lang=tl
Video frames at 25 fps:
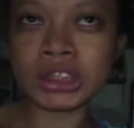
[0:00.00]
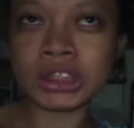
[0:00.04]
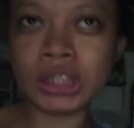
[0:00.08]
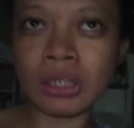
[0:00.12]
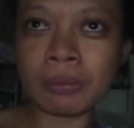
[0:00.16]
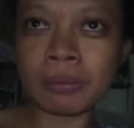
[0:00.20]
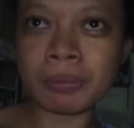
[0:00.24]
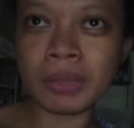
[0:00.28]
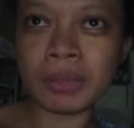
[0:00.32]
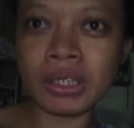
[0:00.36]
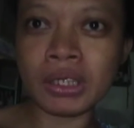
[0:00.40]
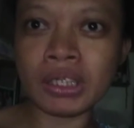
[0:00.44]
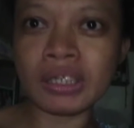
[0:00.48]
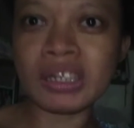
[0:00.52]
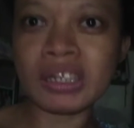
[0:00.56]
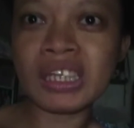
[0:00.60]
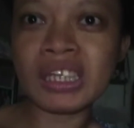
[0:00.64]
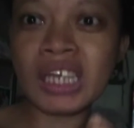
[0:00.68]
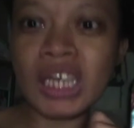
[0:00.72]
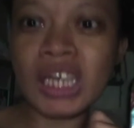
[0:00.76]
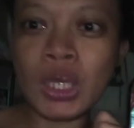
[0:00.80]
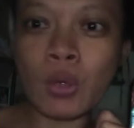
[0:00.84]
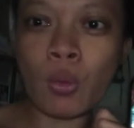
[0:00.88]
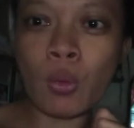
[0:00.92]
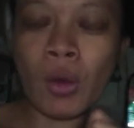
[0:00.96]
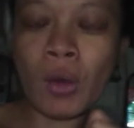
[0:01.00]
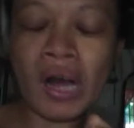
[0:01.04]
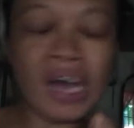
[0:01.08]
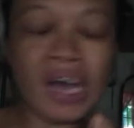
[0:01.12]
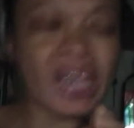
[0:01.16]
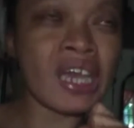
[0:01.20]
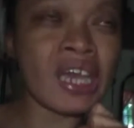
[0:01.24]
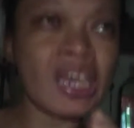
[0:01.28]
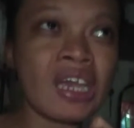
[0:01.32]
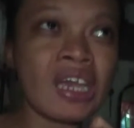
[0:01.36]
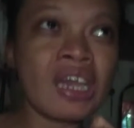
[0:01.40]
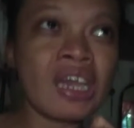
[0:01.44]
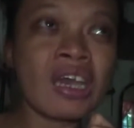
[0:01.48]
sa pag DIY
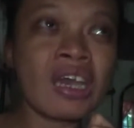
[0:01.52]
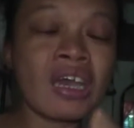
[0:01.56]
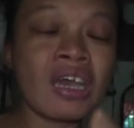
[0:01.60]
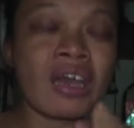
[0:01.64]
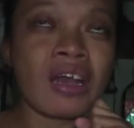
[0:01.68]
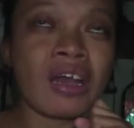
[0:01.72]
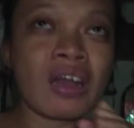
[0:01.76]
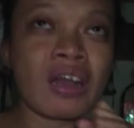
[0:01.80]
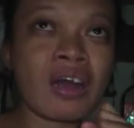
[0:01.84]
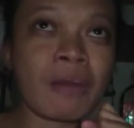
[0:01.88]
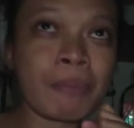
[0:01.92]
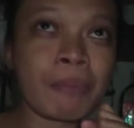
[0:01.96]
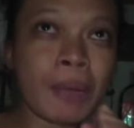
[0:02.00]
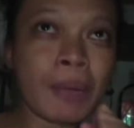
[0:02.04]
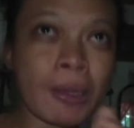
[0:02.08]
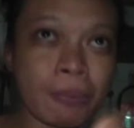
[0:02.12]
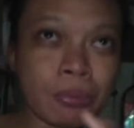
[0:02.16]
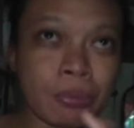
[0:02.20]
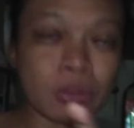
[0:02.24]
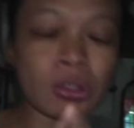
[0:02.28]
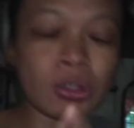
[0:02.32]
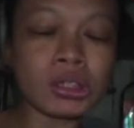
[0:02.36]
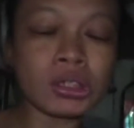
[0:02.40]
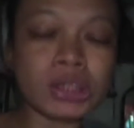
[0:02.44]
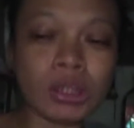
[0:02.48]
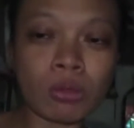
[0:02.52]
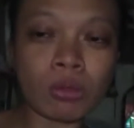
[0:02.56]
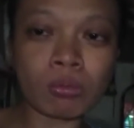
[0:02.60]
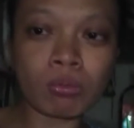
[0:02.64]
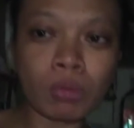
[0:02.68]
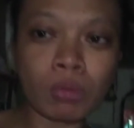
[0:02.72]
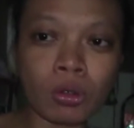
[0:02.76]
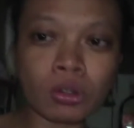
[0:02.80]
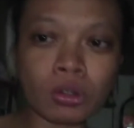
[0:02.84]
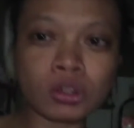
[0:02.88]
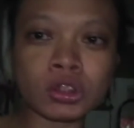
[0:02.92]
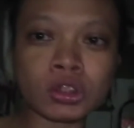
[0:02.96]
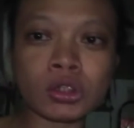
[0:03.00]
na pagputol sa
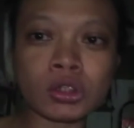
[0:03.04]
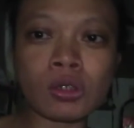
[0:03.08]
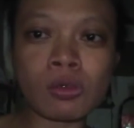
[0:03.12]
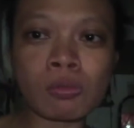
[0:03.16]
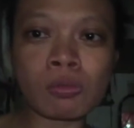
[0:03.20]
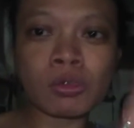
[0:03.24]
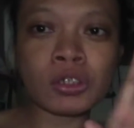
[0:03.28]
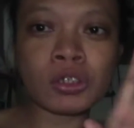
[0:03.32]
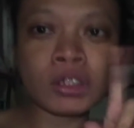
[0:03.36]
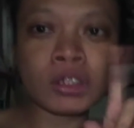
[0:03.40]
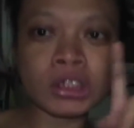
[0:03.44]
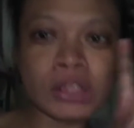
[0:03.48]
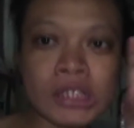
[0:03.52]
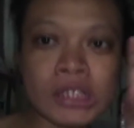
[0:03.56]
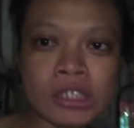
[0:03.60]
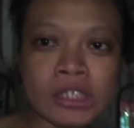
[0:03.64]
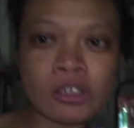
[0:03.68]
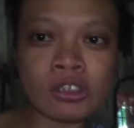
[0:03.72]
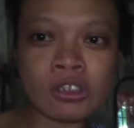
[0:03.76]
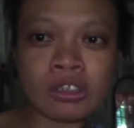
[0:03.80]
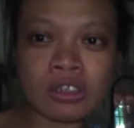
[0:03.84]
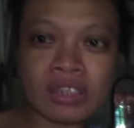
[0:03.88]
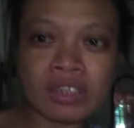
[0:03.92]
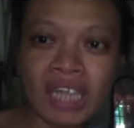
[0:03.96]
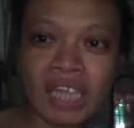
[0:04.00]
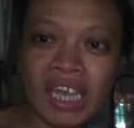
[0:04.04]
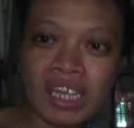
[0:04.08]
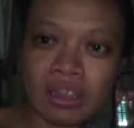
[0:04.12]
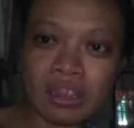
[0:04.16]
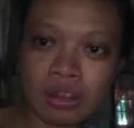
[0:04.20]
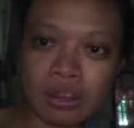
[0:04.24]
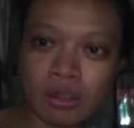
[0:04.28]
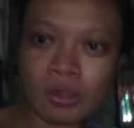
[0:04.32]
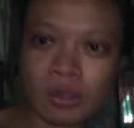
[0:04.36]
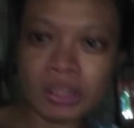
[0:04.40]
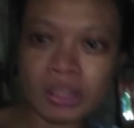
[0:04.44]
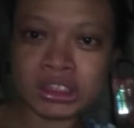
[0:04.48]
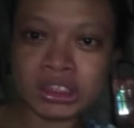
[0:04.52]
buhok. So mo siguro
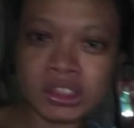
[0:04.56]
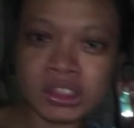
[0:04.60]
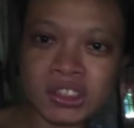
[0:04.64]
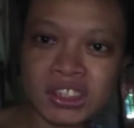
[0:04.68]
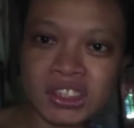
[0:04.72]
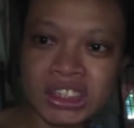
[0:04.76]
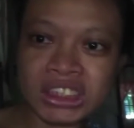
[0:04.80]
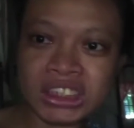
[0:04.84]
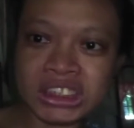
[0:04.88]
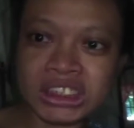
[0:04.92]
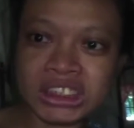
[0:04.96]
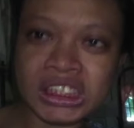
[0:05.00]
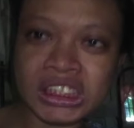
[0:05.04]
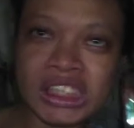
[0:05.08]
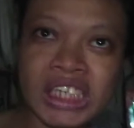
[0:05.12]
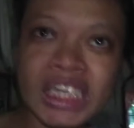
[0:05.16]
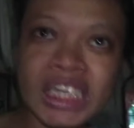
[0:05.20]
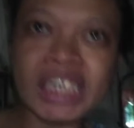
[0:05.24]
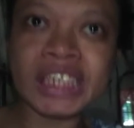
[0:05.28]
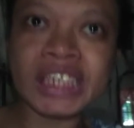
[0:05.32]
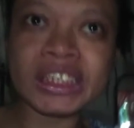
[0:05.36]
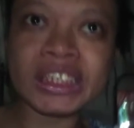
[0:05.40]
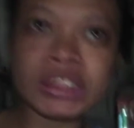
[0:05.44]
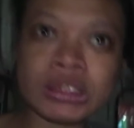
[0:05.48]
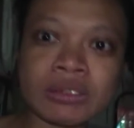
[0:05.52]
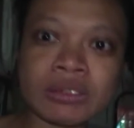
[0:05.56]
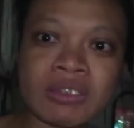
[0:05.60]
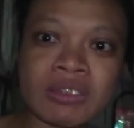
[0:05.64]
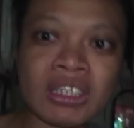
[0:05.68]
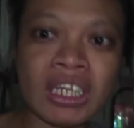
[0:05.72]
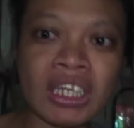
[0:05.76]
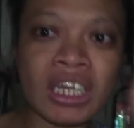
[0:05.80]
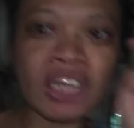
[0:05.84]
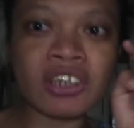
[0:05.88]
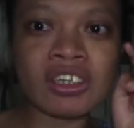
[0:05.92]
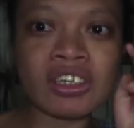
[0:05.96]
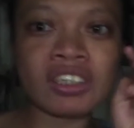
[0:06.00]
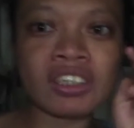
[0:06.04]
title as you can see guys
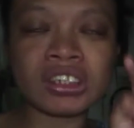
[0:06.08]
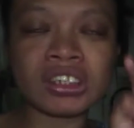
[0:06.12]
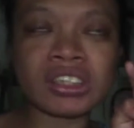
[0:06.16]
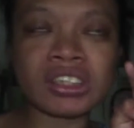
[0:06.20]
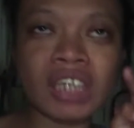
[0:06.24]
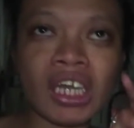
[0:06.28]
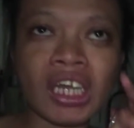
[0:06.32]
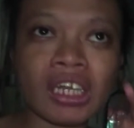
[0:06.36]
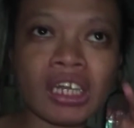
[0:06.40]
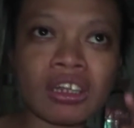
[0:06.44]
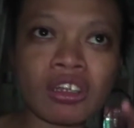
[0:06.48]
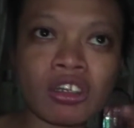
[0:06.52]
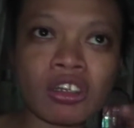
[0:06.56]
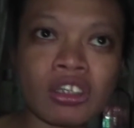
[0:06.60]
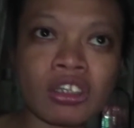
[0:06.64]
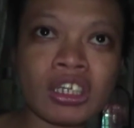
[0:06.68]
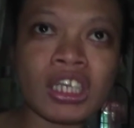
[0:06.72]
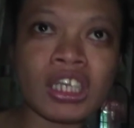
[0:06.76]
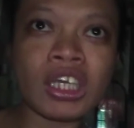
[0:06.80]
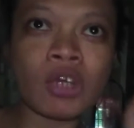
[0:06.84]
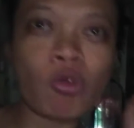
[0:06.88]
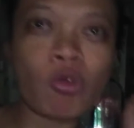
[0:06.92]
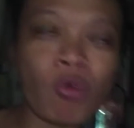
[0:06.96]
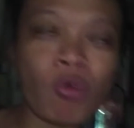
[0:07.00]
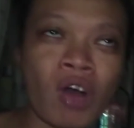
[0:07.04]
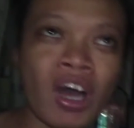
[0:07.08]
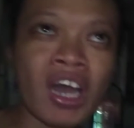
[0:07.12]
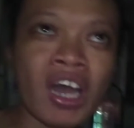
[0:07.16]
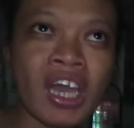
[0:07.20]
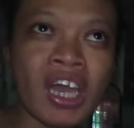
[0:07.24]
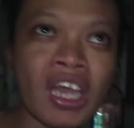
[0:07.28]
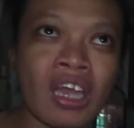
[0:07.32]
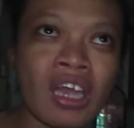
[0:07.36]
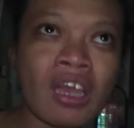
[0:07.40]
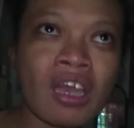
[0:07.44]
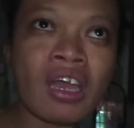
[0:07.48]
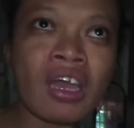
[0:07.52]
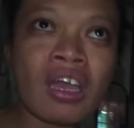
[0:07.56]
tatanan niya sa title DIY
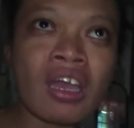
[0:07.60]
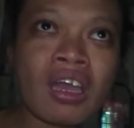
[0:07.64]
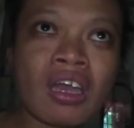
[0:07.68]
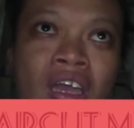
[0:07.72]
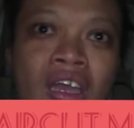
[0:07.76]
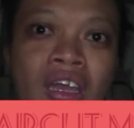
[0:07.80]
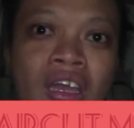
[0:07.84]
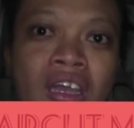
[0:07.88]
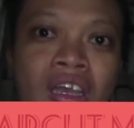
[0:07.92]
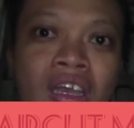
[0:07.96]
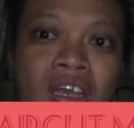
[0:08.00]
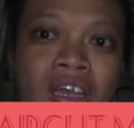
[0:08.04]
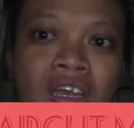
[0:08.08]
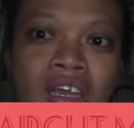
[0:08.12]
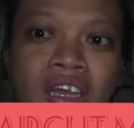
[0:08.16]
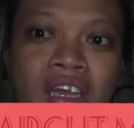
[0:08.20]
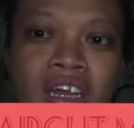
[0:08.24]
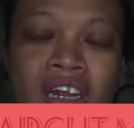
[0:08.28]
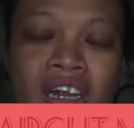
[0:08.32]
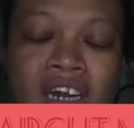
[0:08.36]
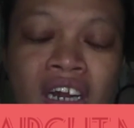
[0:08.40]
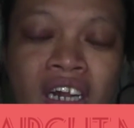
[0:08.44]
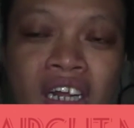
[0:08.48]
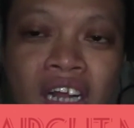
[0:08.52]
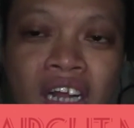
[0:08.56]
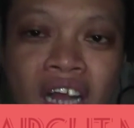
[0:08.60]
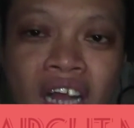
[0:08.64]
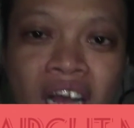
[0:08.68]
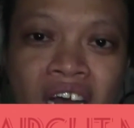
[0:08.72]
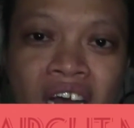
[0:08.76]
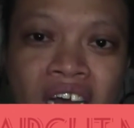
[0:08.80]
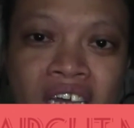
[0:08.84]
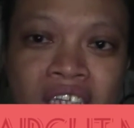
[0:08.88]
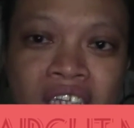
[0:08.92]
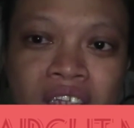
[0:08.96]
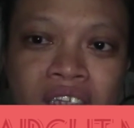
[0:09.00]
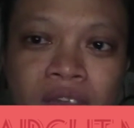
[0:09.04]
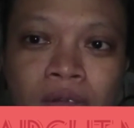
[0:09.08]
e
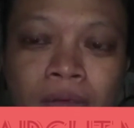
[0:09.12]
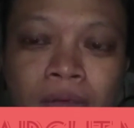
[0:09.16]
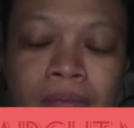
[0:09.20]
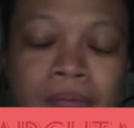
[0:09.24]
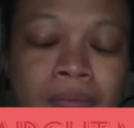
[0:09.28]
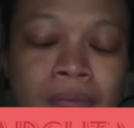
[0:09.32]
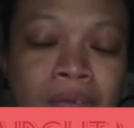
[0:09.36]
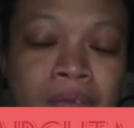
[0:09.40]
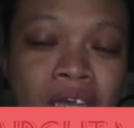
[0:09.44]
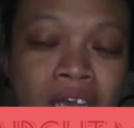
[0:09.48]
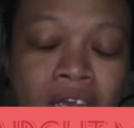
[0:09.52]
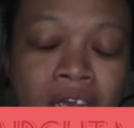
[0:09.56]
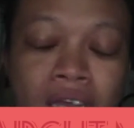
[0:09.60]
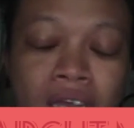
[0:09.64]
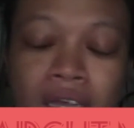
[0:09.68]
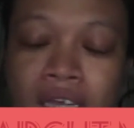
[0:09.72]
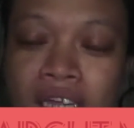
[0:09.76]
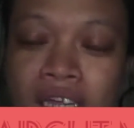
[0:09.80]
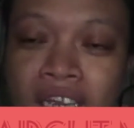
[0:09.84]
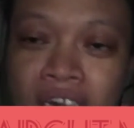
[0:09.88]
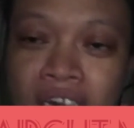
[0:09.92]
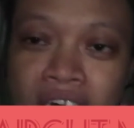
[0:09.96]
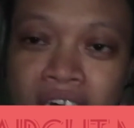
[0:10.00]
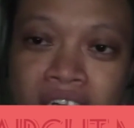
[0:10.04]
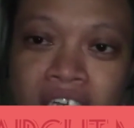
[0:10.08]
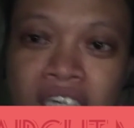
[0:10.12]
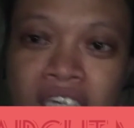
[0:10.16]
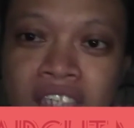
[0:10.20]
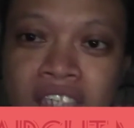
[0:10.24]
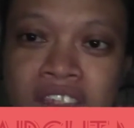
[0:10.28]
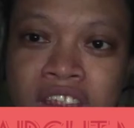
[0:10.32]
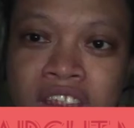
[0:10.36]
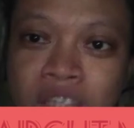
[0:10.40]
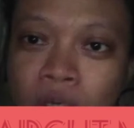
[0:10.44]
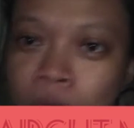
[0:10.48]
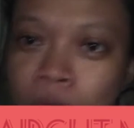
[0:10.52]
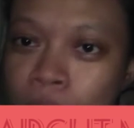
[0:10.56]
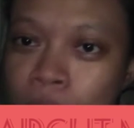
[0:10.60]
haircut my haircut
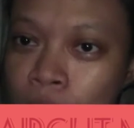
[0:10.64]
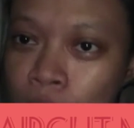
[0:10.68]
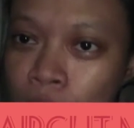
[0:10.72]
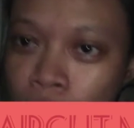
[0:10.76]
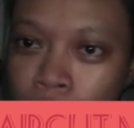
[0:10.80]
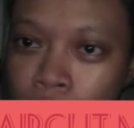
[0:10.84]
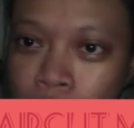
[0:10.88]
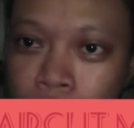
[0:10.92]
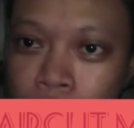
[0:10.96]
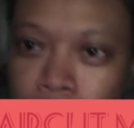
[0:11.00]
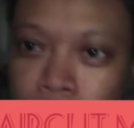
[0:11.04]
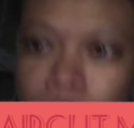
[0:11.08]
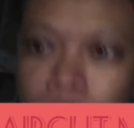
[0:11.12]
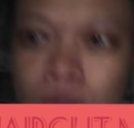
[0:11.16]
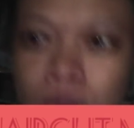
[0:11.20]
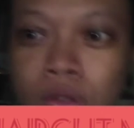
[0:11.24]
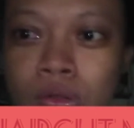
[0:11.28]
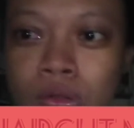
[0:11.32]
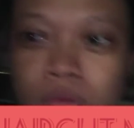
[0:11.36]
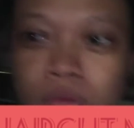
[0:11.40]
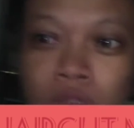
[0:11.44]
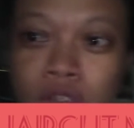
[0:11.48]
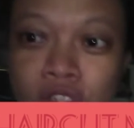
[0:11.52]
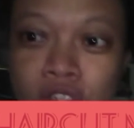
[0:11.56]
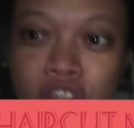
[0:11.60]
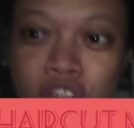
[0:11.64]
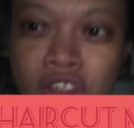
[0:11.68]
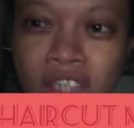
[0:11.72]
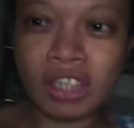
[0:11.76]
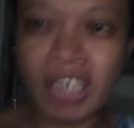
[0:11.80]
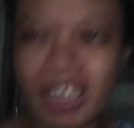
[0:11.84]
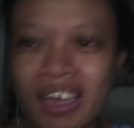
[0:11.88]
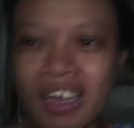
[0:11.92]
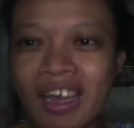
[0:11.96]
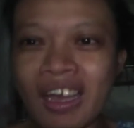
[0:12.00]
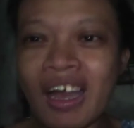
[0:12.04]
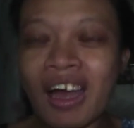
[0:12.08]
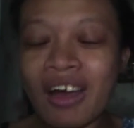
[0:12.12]
sa kong buhok. So,
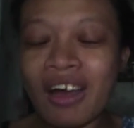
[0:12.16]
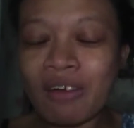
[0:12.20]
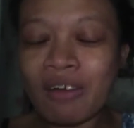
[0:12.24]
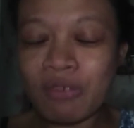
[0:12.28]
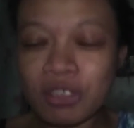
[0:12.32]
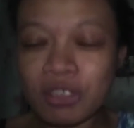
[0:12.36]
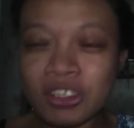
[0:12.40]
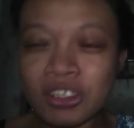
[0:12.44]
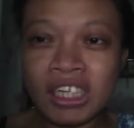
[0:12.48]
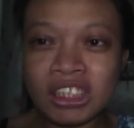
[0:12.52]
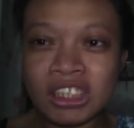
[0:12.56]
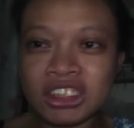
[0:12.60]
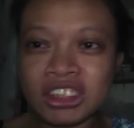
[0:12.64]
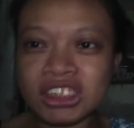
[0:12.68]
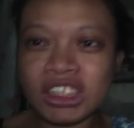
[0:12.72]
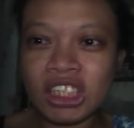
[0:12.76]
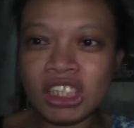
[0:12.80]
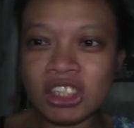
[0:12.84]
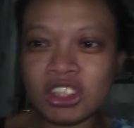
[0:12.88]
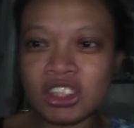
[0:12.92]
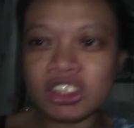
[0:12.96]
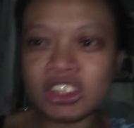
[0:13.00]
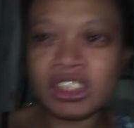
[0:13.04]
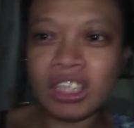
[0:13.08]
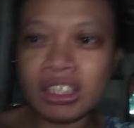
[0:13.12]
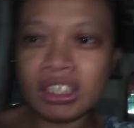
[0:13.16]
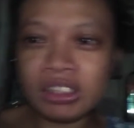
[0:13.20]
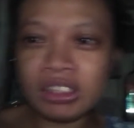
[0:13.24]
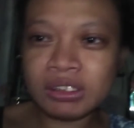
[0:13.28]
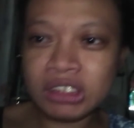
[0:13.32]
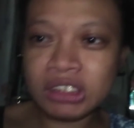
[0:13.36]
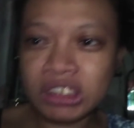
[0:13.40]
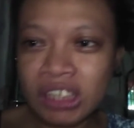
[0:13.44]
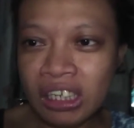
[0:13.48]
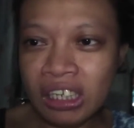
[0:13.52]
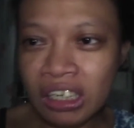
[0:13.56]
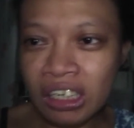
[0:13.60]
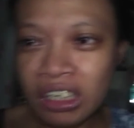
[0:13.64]
umot lang sa pihel.
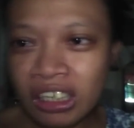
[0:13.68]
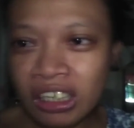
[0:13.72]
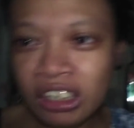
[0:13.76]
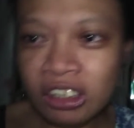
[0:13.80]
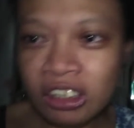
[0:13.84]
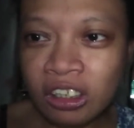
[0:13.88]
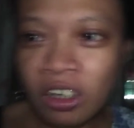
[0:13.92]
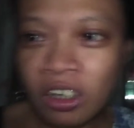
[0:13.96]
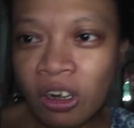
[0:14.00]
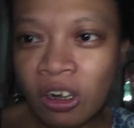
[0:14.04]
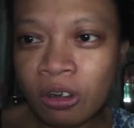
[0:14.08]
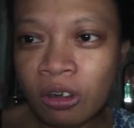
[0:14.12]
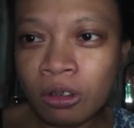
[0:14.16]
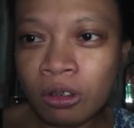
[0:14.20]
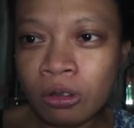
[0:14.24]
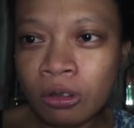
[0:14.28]
So,